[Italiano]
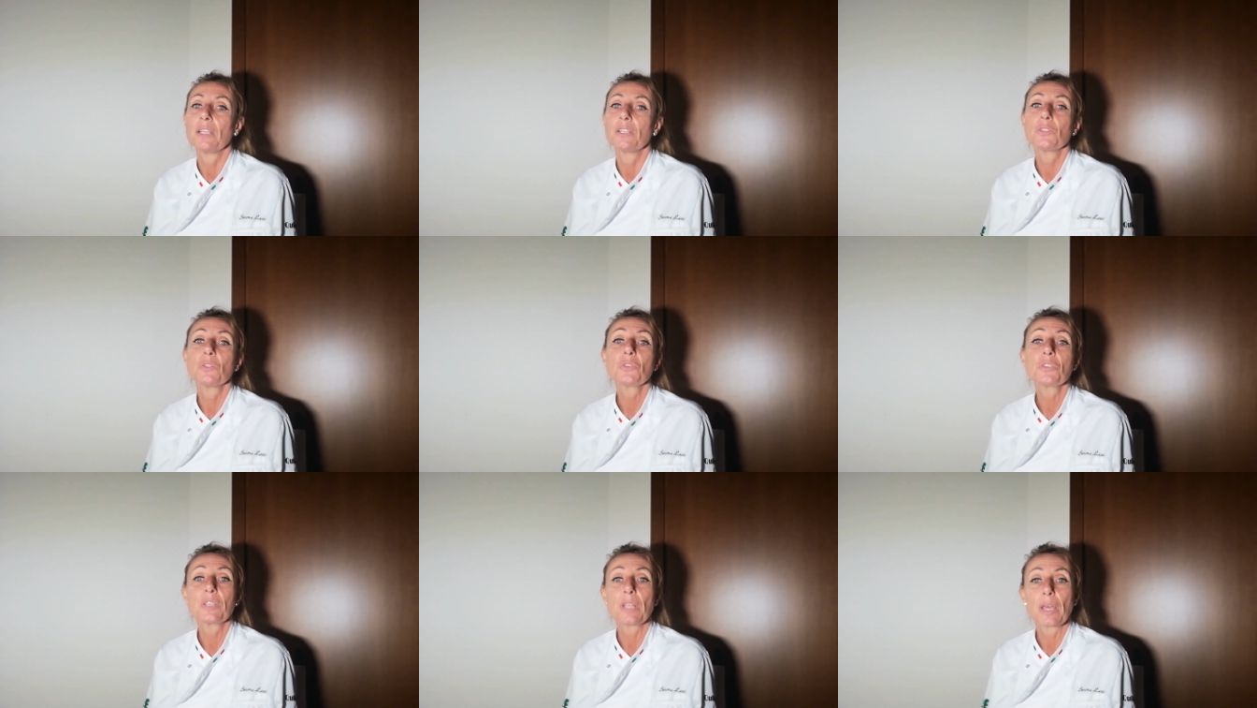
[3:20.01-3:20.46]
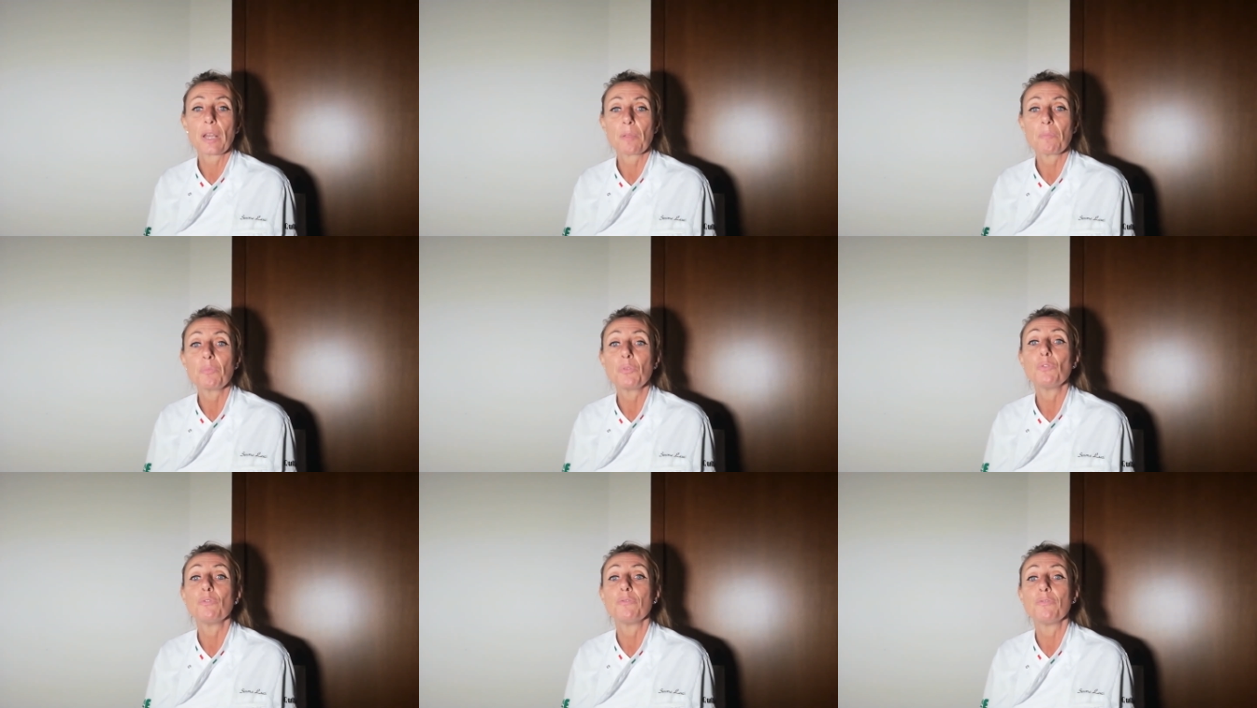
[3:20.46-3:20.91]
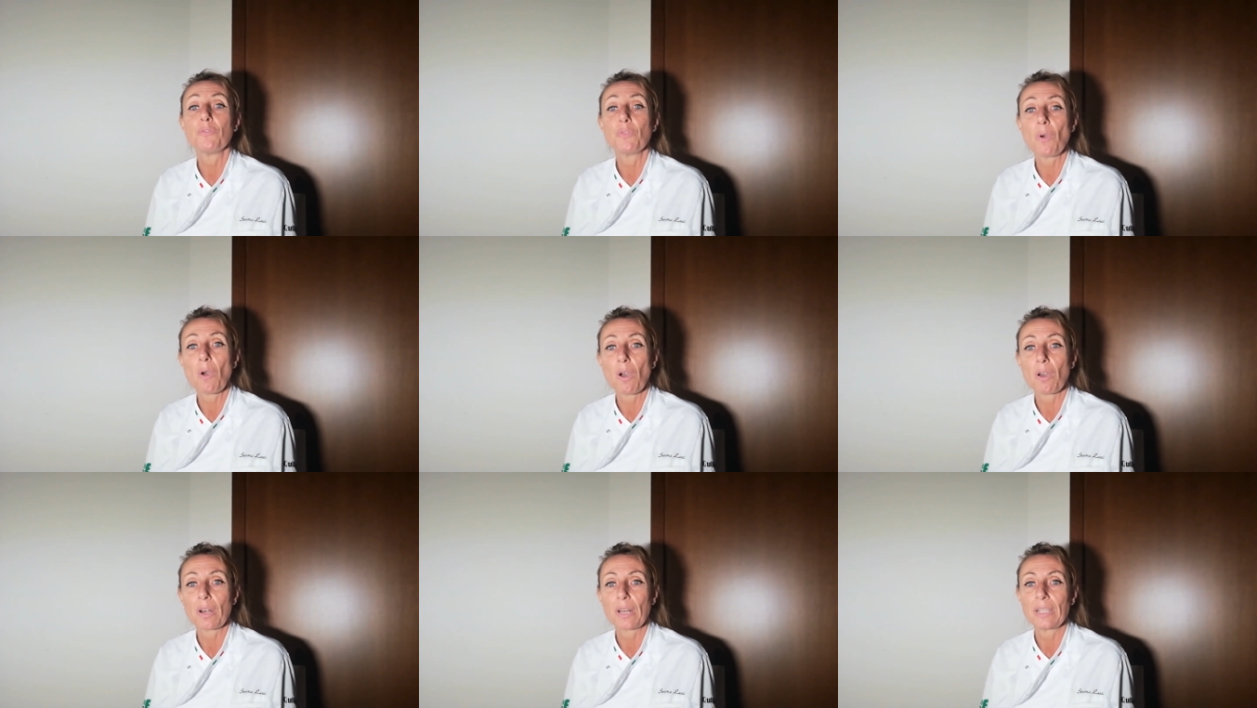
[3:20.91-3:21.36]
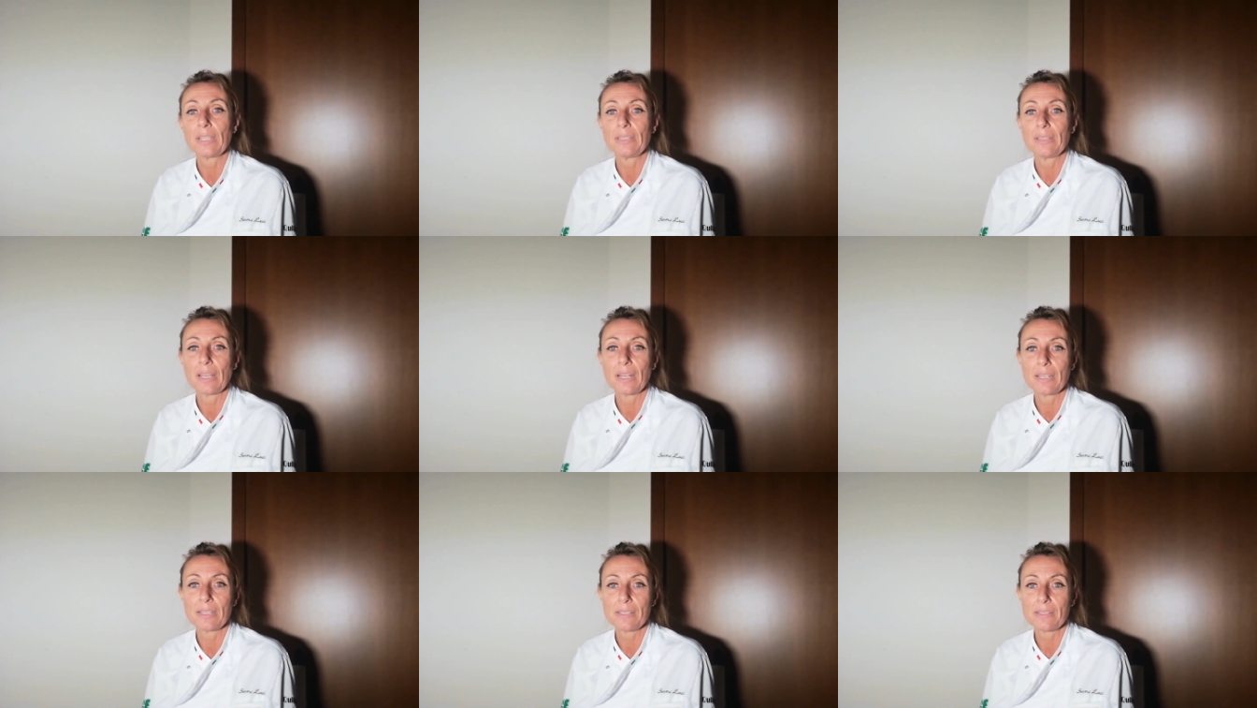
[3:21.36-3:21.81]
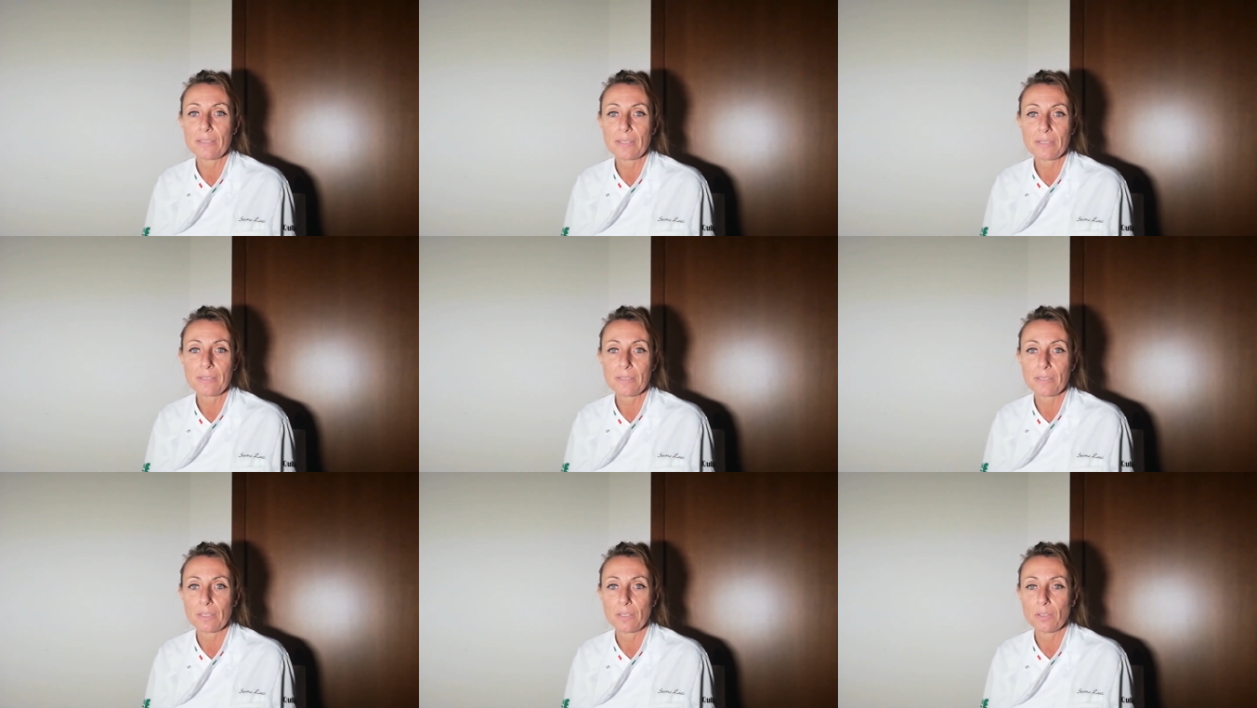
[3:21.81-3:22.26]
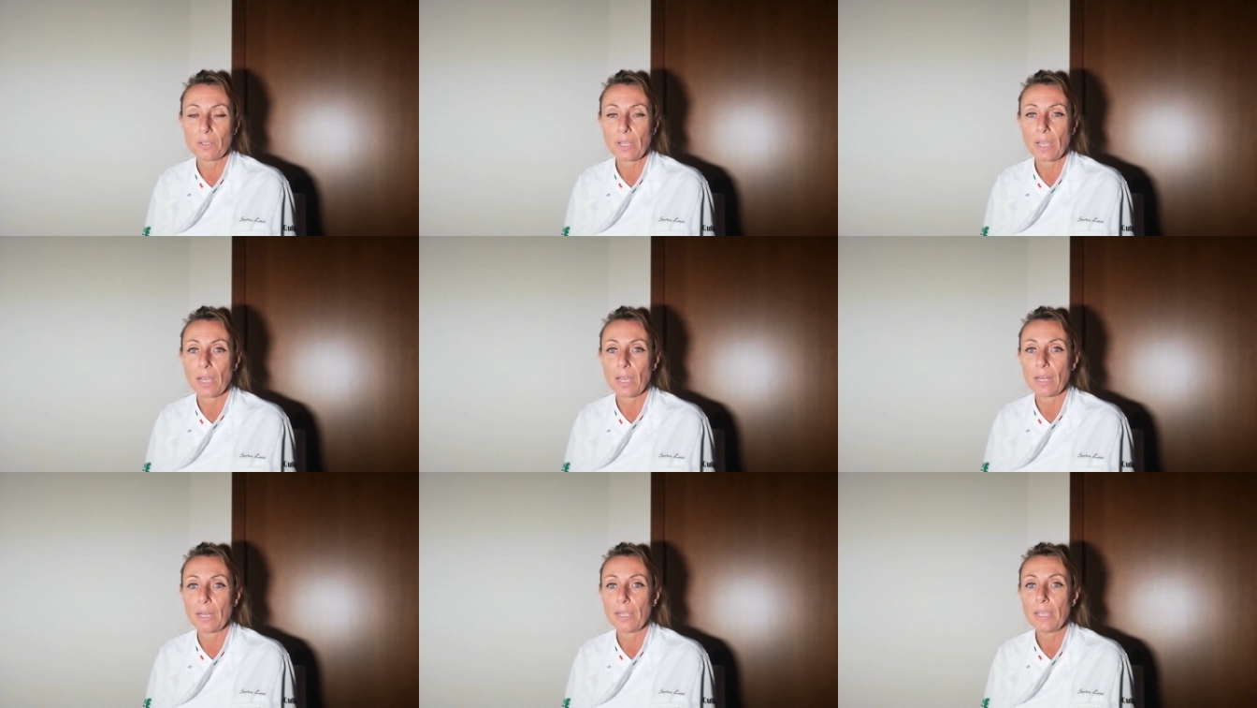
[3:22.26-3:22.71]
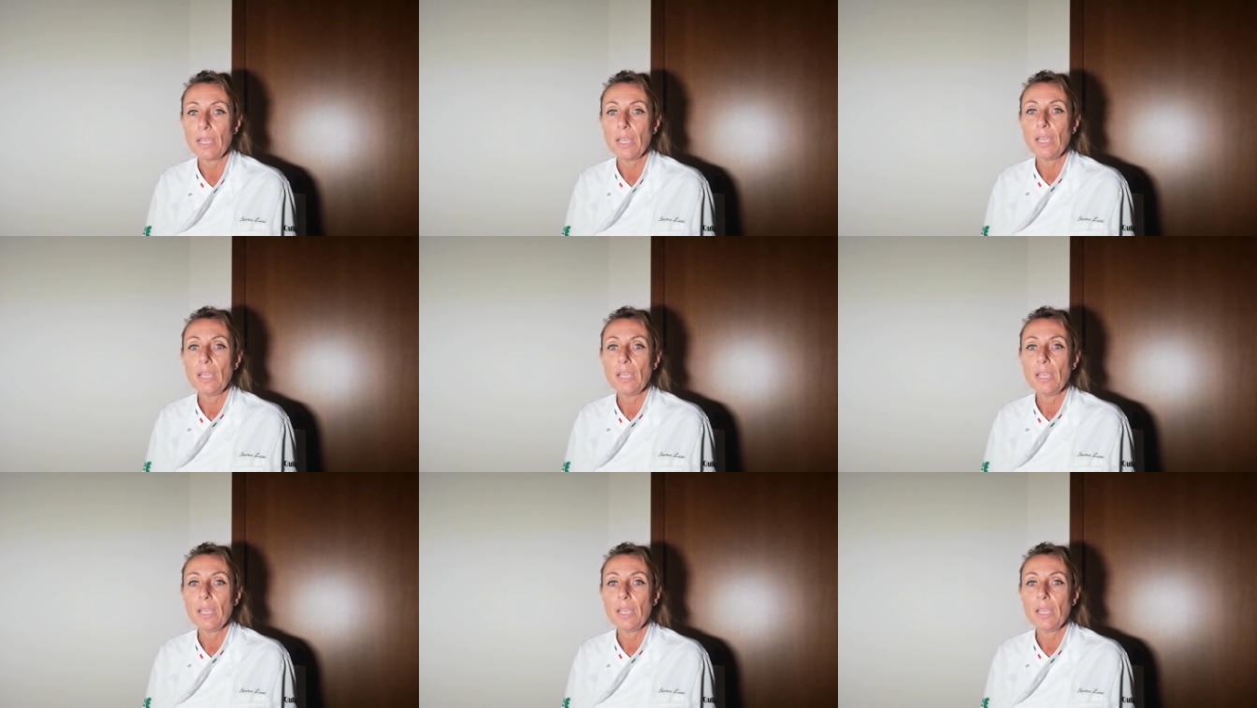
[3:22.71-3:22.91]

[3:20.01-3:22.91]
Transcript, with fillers: non stare più fuori dagli stessi locali,